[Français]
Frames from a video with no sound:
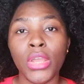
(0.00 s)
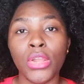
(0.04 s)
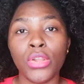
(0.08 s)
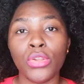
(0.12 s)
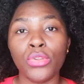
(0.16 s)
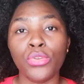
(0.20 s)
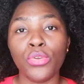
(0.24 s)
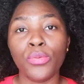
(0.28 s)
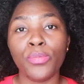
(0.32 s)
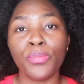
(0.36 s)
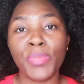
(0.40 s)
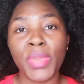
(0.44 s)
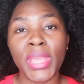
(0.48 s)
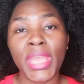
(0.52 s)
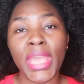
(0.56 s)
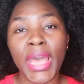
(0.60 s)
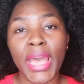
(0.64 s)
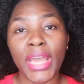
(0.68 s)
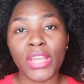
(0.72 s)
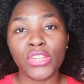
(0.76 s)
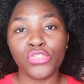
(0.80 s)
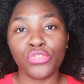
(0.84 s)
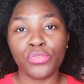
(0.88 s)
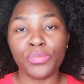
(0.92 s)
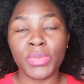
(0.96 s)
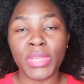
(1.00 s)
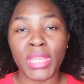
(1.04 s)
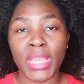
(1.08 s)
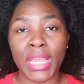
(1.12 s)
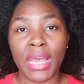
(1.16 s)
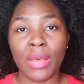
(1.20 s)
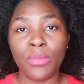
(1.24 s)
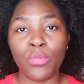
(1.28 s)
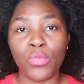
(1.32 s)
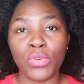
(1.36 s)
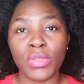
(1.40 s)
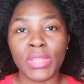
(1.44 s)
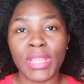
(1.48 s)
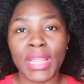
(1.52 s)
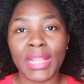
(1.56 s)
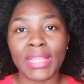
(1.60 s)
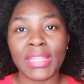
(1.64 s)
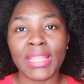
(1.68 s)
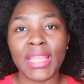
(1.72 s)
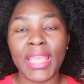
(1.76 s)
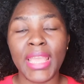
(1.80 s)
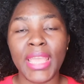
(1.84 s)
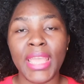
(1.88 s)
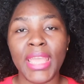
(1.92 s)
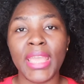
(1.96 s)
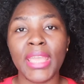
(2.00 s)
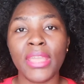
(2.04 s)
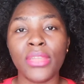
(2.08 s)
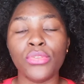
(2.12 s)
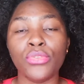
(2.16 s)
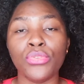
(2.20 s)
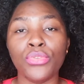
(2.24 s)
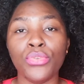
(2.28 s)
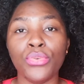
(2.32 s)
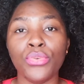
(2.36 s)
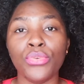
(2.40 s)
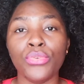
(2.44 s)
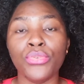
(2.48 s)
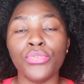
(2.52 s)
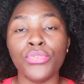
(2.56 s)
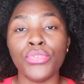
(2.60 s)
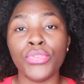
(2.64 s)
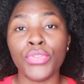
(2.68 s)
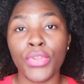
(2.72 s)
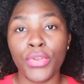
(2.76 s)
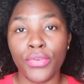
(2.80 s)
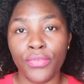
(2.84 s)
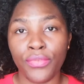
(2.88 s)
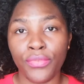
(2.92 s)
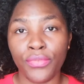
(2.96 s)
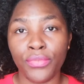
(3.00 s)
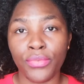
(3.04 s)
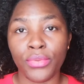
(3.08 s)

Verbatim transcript: Le pH du bicarbonate est de 9.